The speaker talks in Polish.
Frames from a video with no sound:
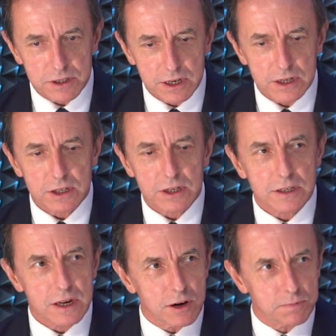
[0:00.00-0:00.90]
sensie
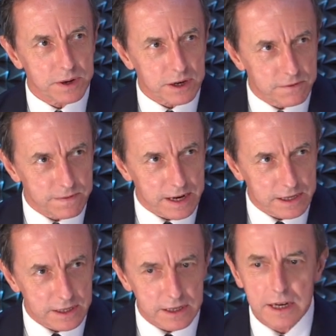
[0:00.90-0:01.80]

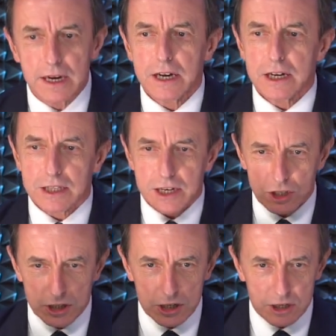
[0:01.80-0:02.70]
zaopiekowani i ta
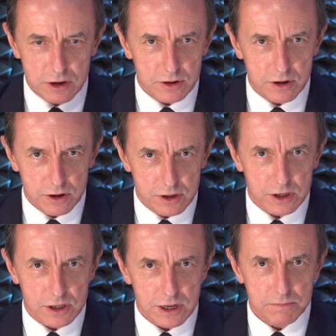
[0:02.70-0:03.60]
ścieżka
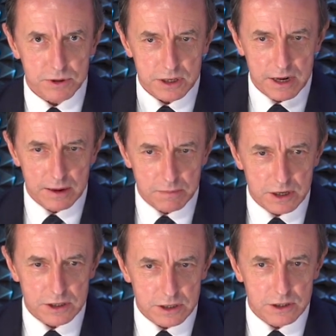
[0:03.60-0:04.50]
onkologiczna,
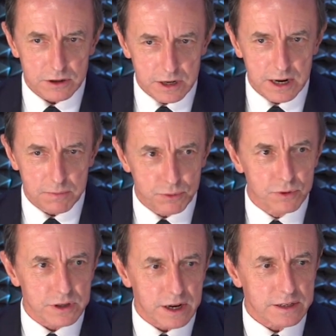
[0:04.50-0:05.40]
przynajmniej jeśli idzie o raka
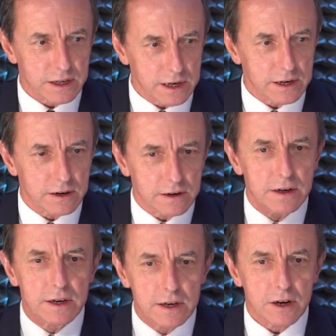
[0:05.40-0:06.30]
płuca, a za niego
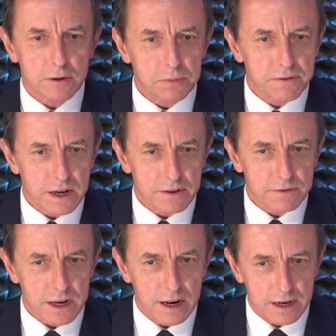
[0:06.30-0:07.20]
odpowiadam
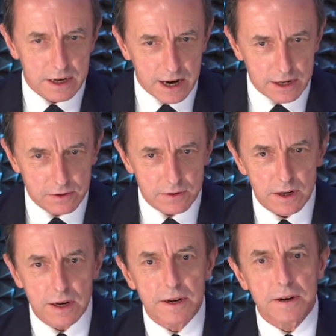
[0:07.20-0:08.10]
w skali kraju,
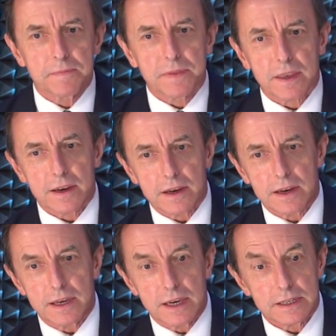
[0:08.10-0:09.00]

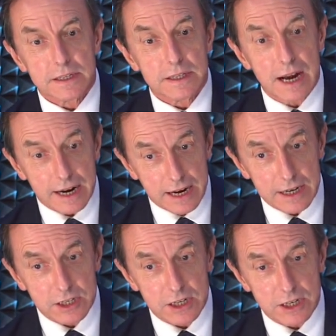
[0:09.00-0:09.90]
E, jest
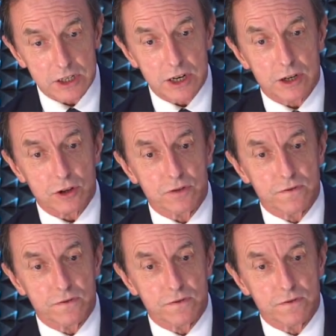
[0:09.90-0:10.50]
taka, że jeżeli ktoś